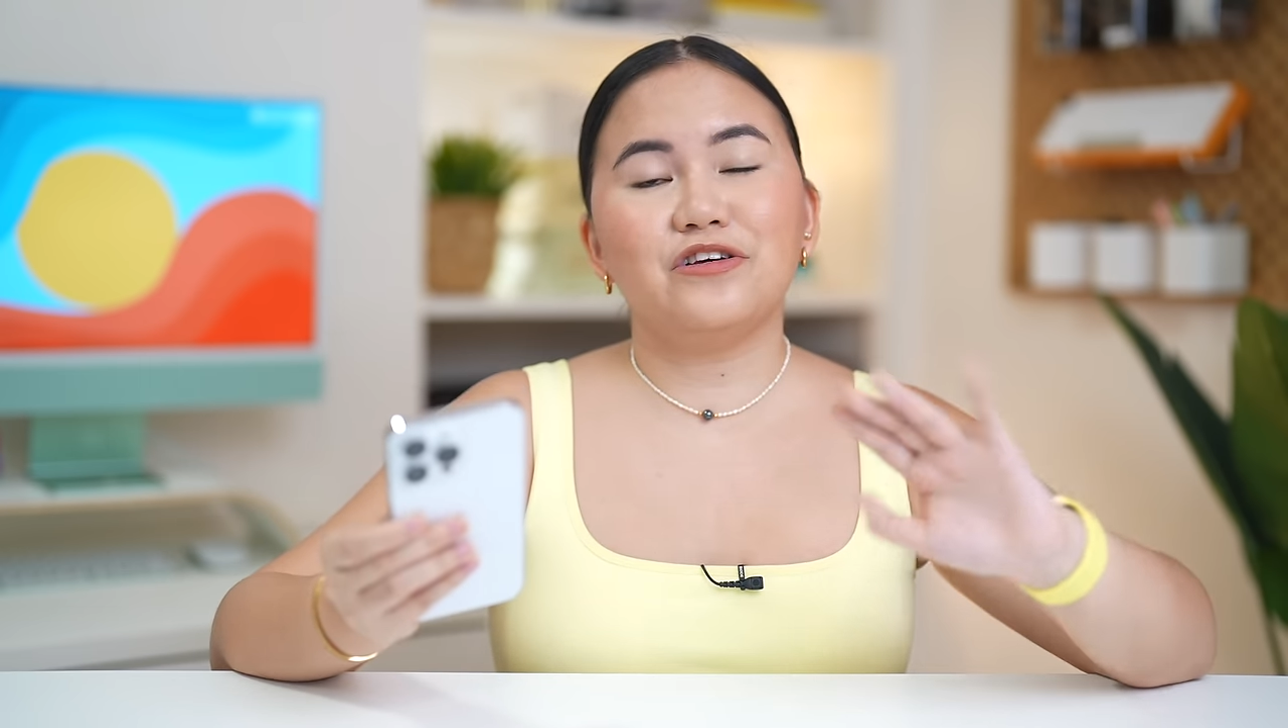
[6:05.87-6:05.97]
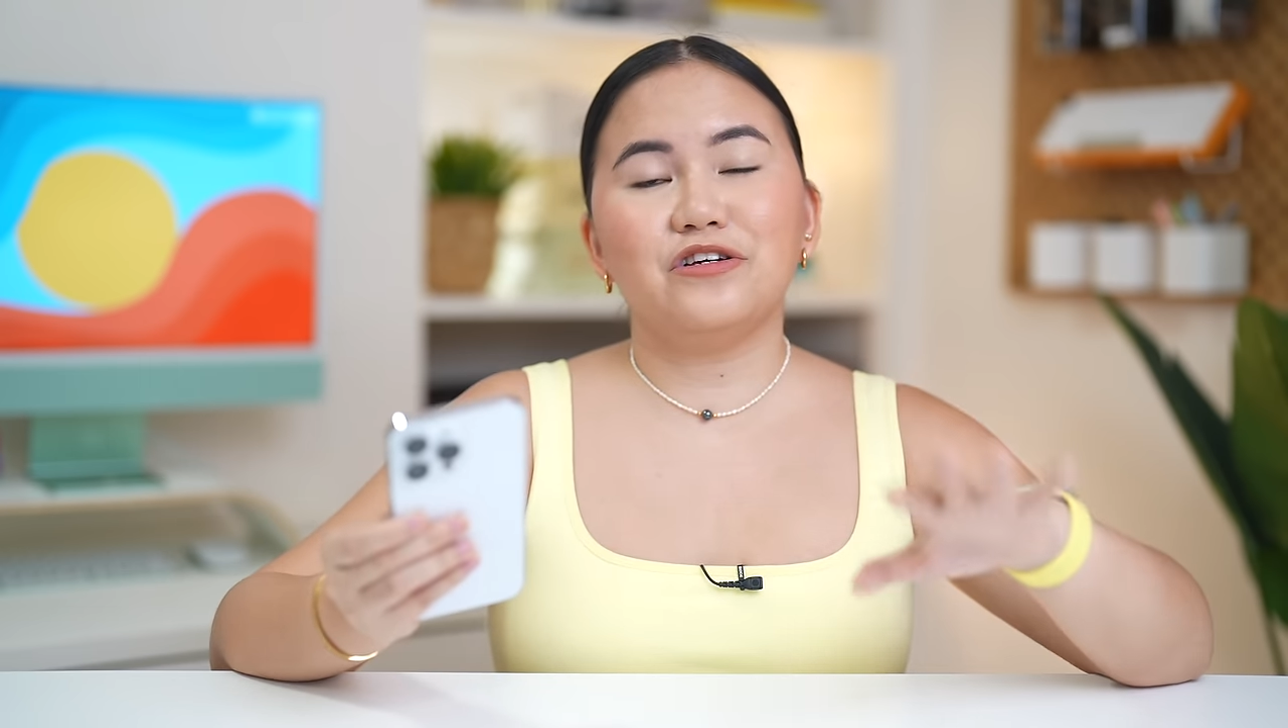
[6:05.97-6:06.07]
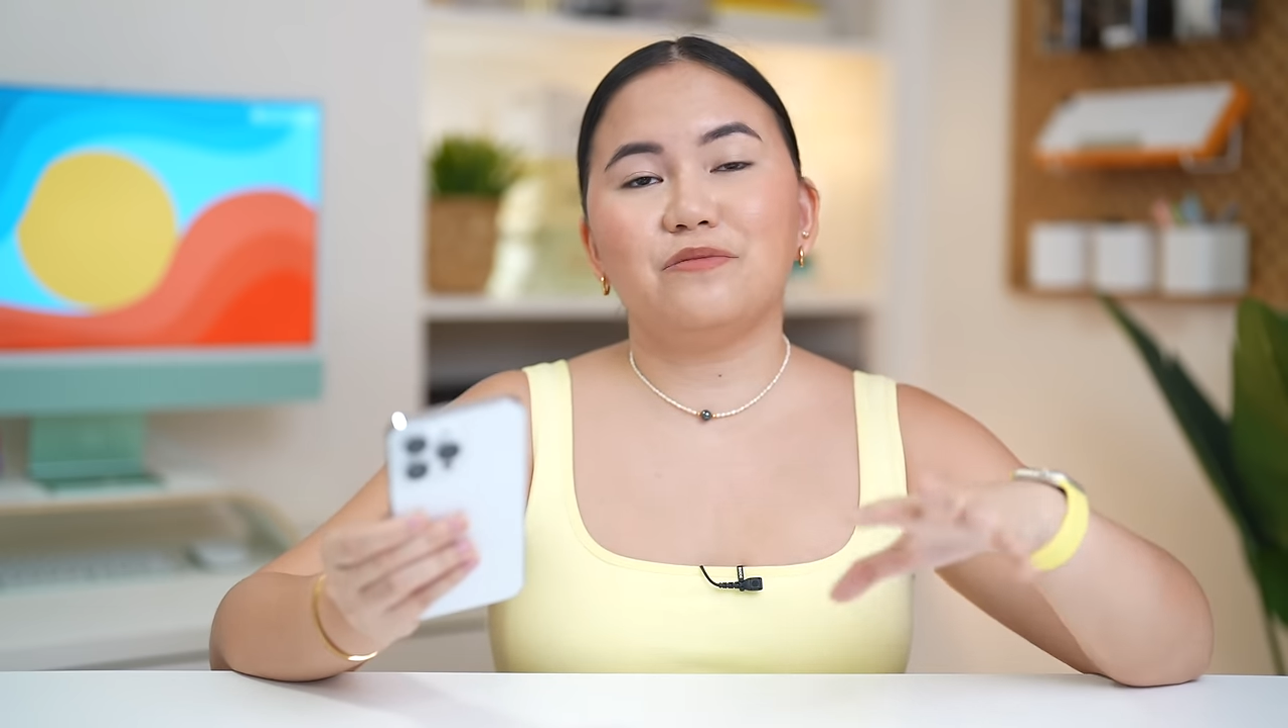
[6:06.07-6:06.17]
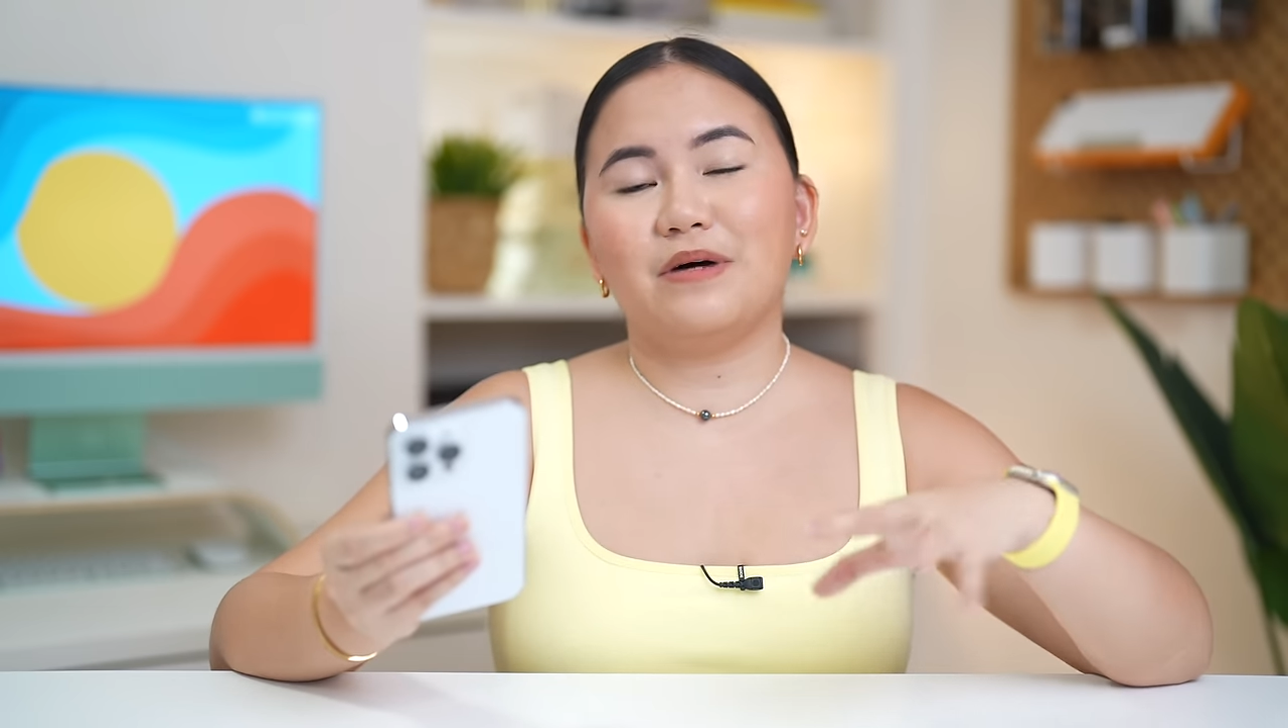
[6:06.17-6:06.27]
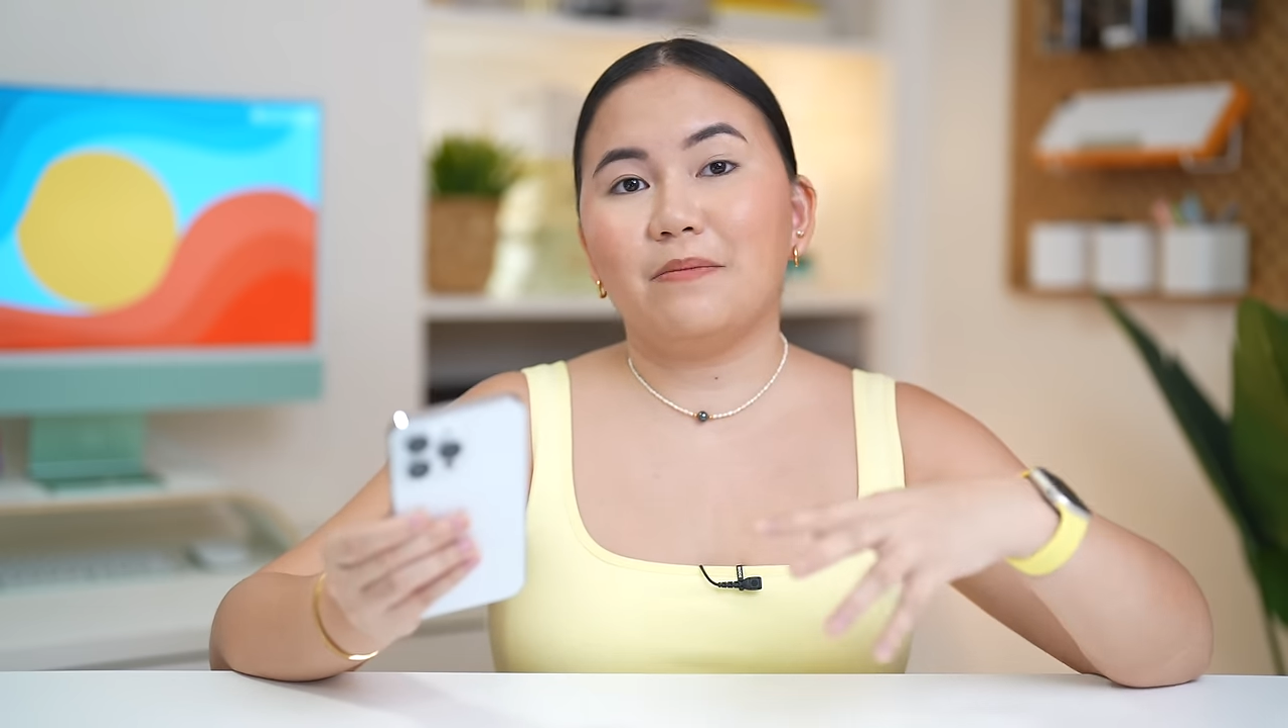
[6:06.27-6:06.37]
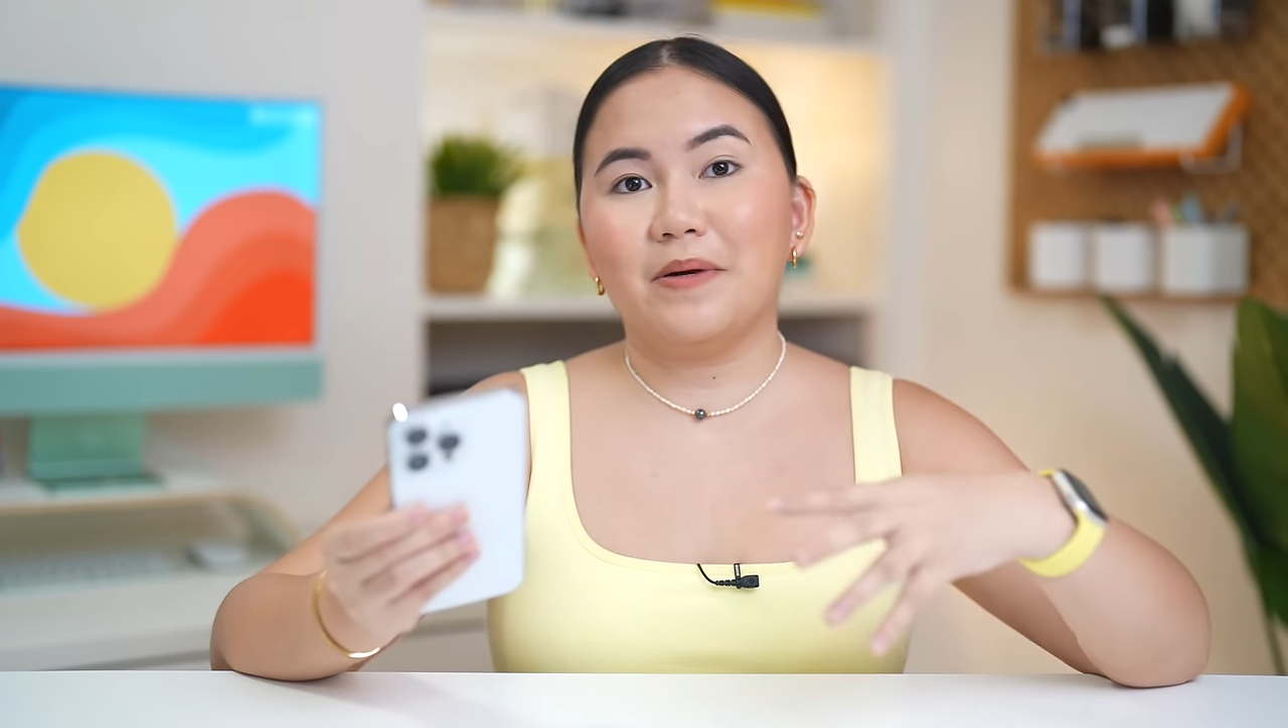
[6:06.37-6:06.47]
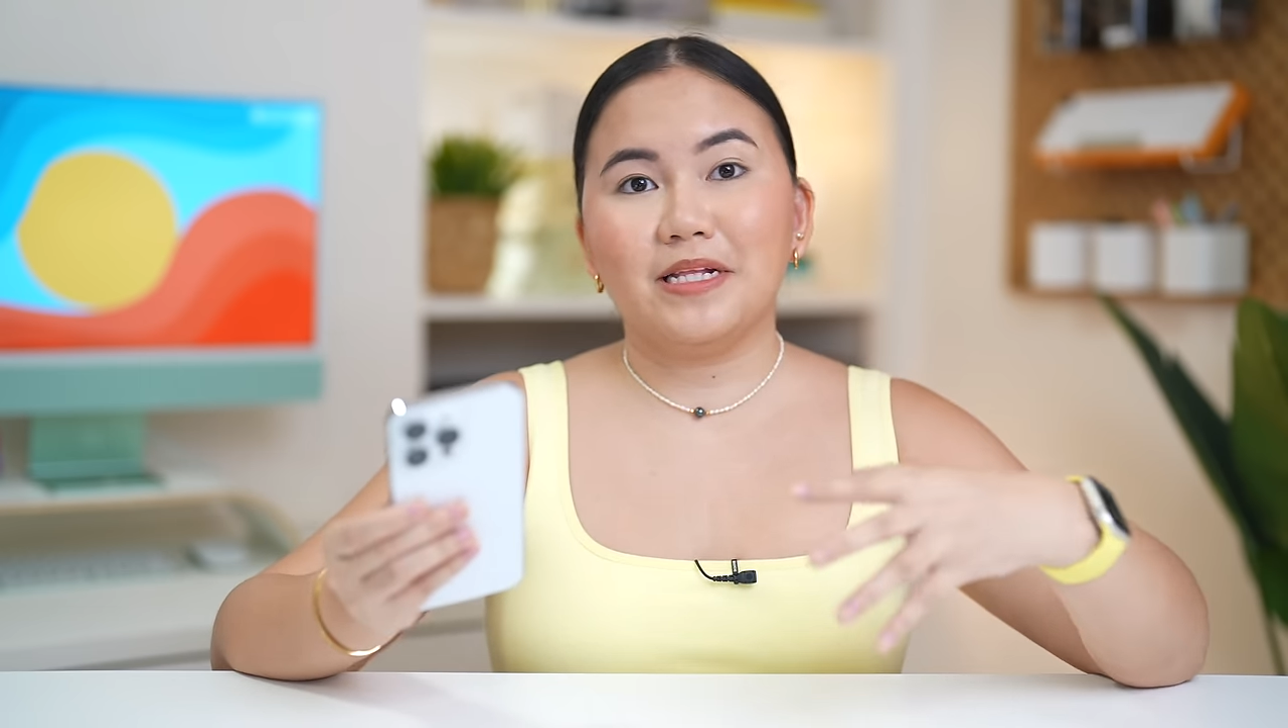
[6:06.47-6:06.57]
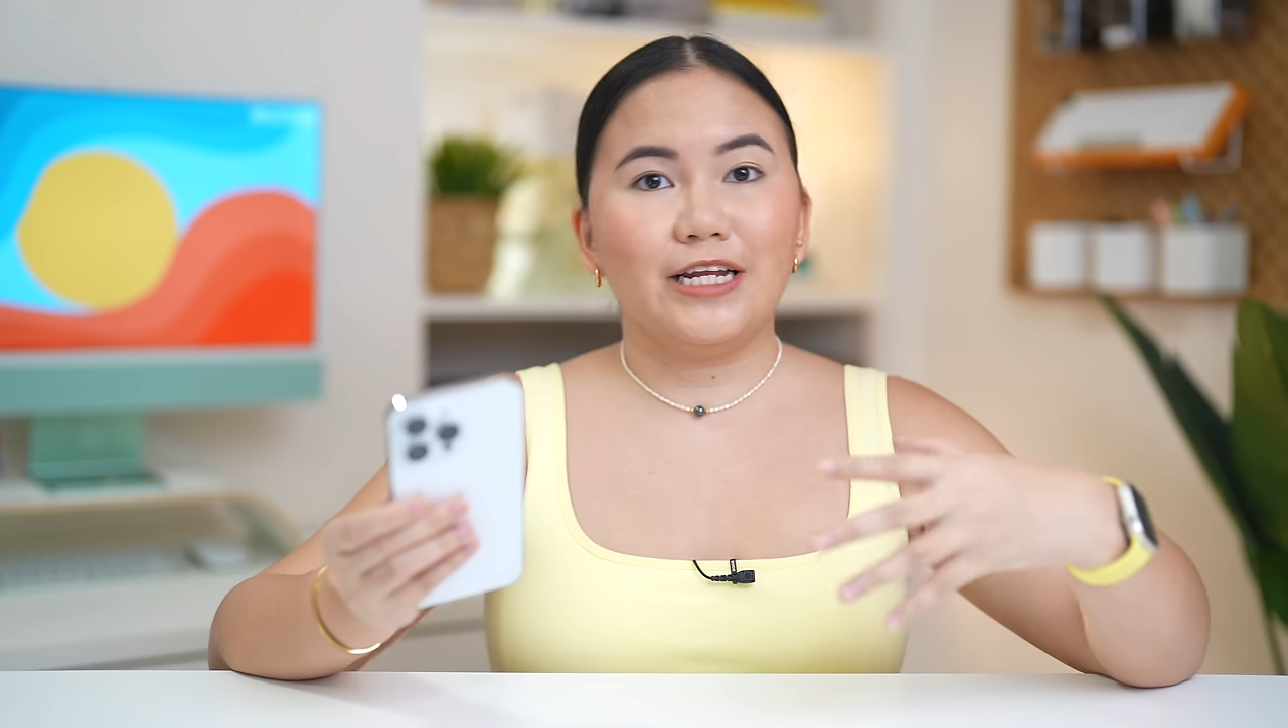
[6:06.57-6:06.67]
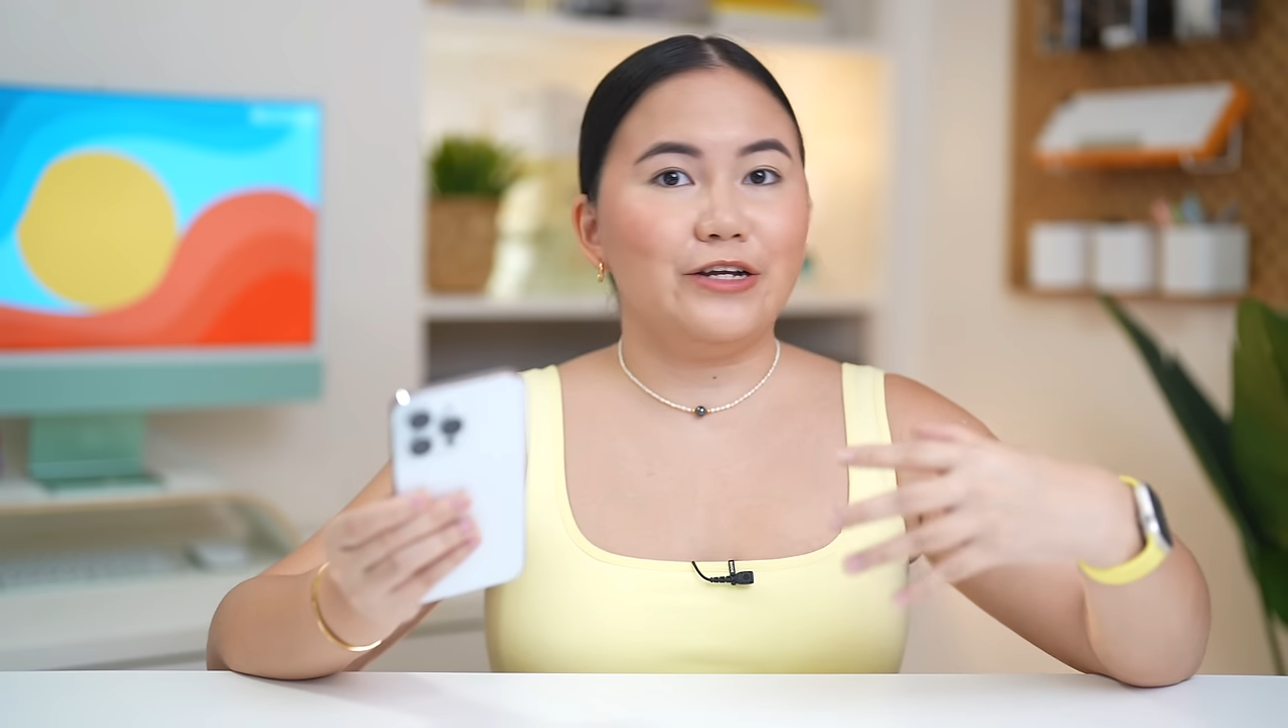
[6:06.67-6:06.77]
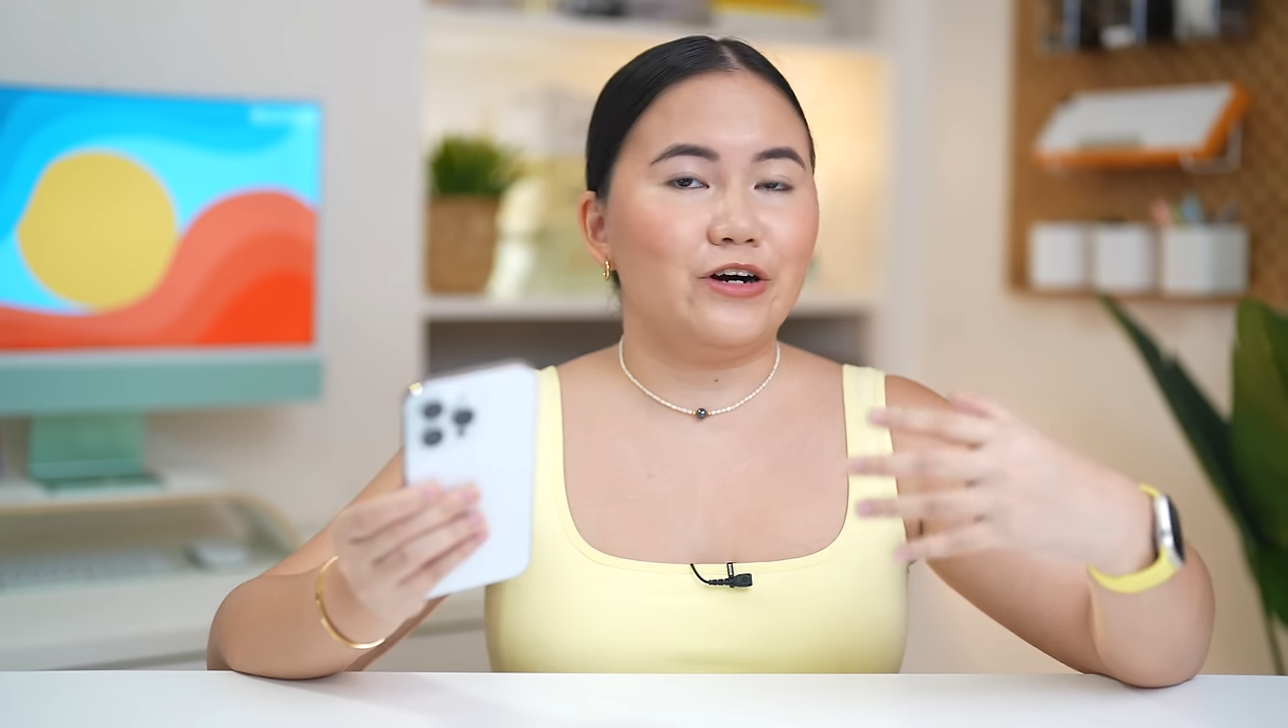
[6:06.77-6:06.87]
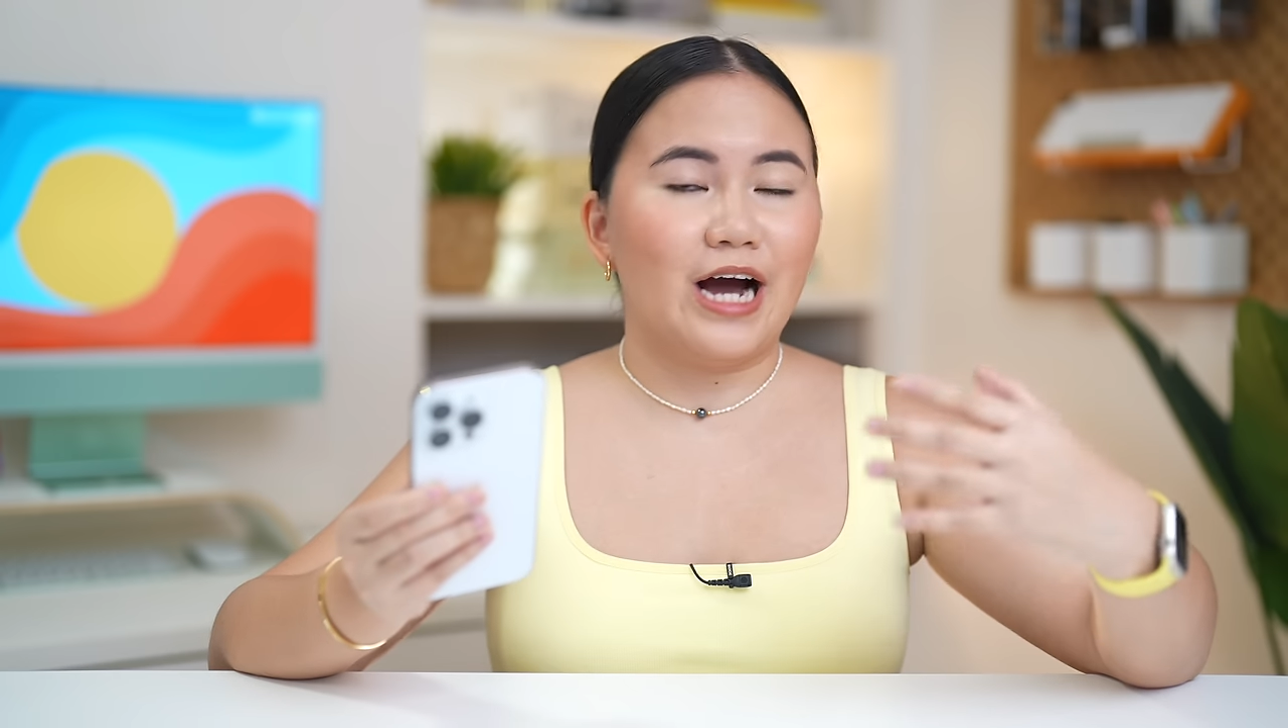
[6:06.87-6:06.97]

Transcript: nyo yung mga binili yung